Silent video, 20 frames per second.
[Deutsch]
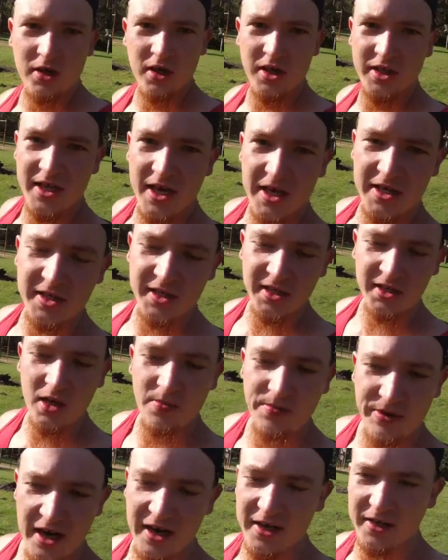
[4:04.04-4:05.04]
Äh, Sachen sind
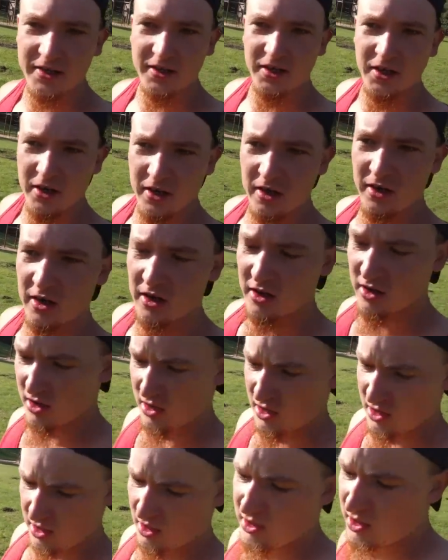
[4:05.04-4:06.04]
gepackt.
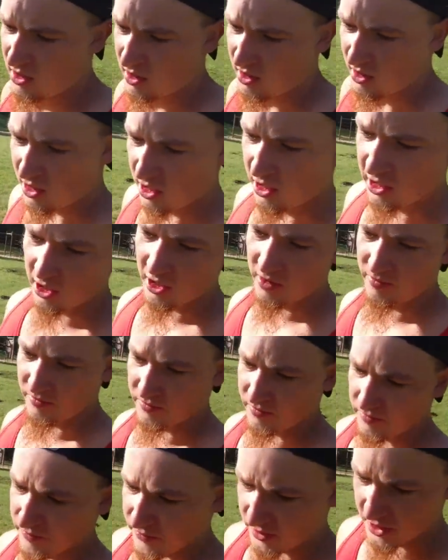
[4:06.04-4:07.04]

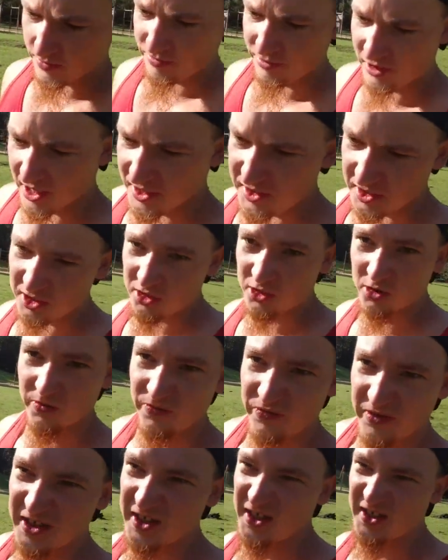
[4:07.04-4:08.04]
Ähm, der Platz ist
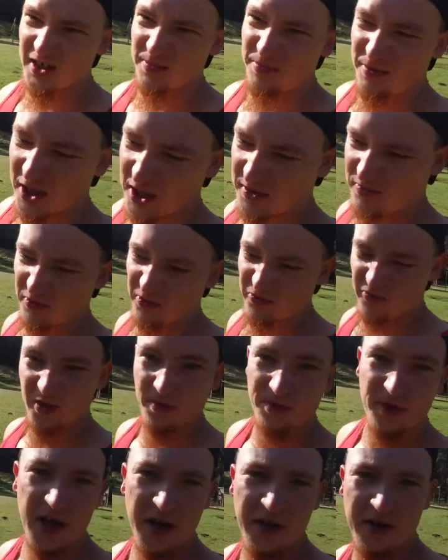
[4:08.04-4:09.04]
so wie jeder Platz, wo
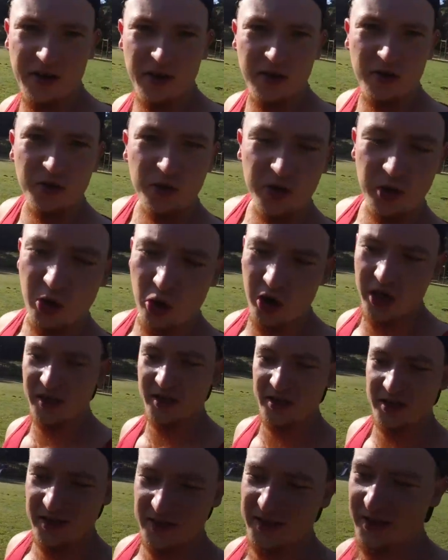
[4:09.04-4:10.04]
wir pennen, äh,
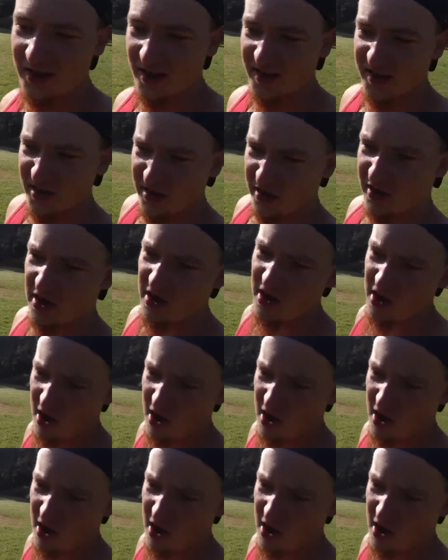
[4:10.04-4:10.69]
ordentlich hinterlassen.